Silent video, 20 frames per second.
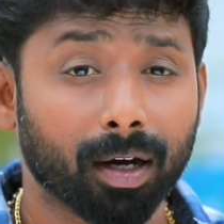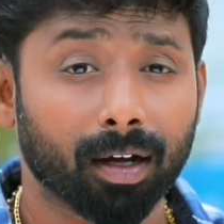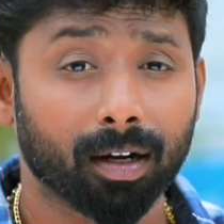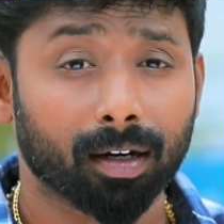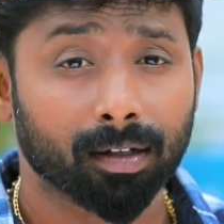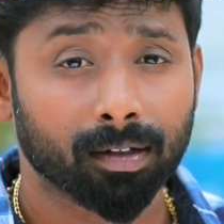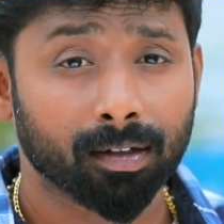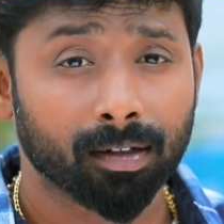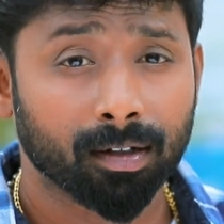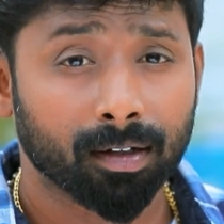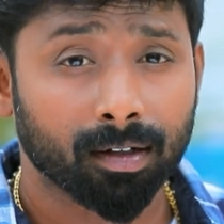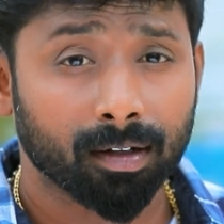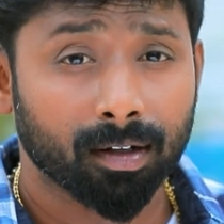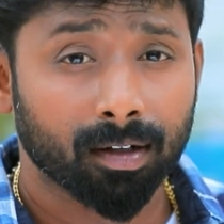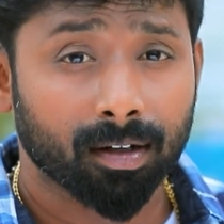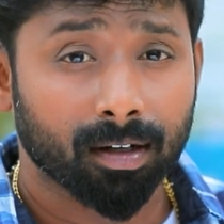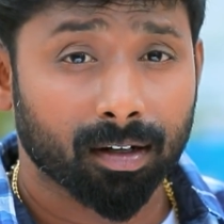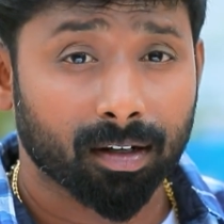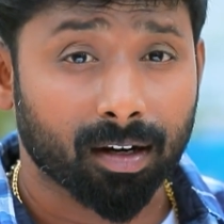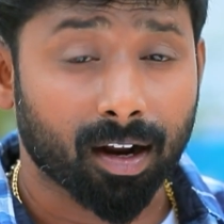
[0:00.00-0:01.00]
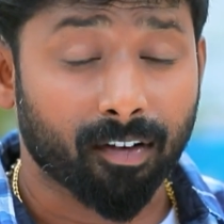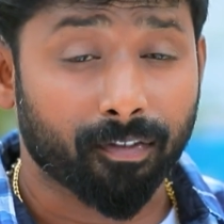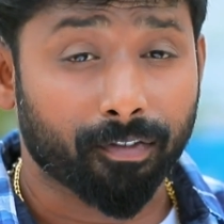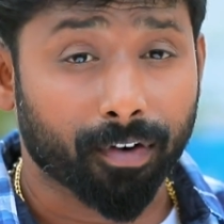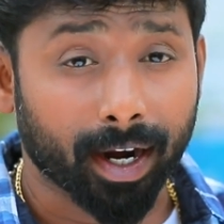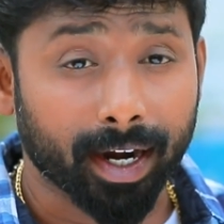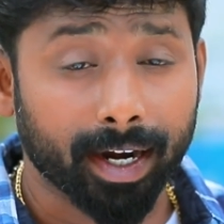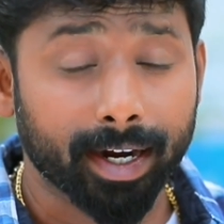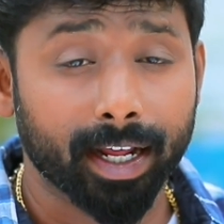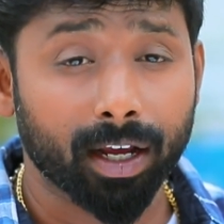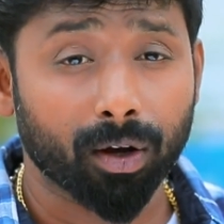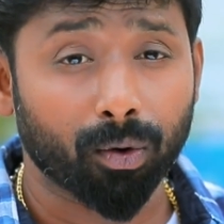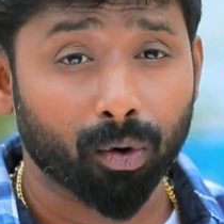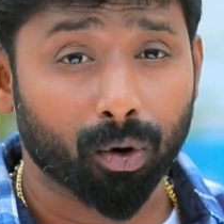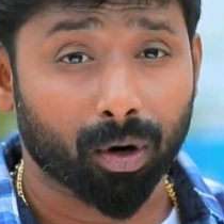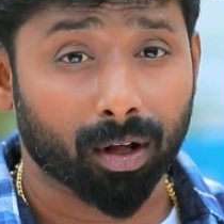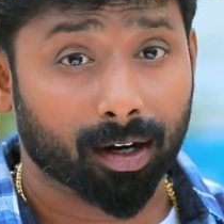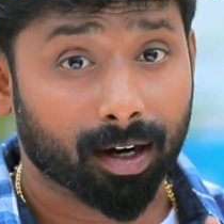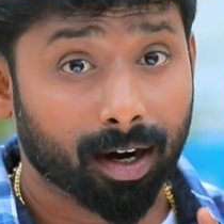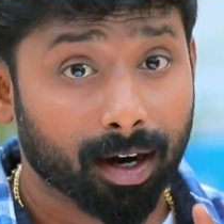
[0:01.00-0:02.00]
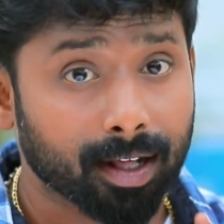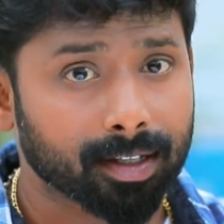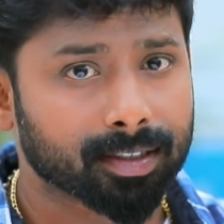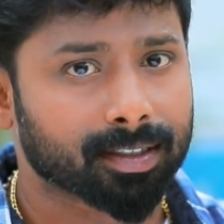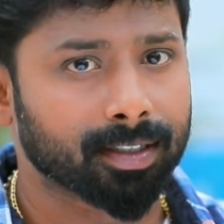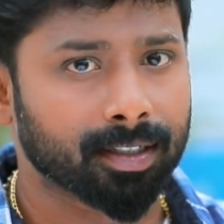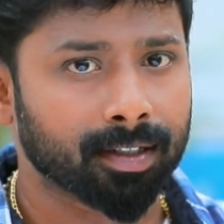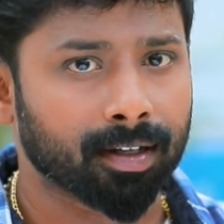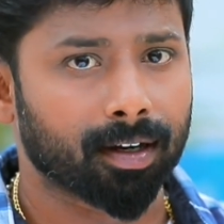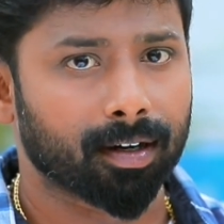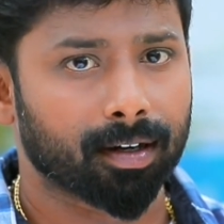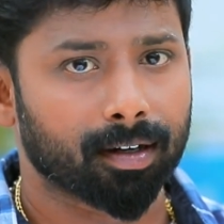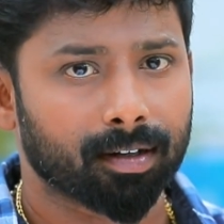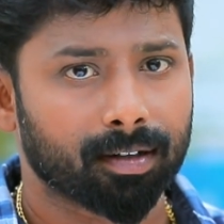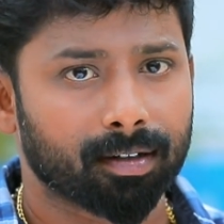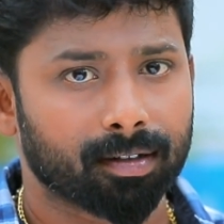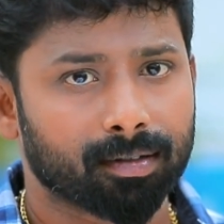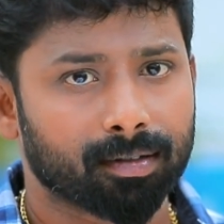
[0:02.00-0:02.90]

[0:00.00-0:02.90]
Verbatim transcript: தபார் வர ஃப்ரைடே உங்களுக்கு கடைசி நாள்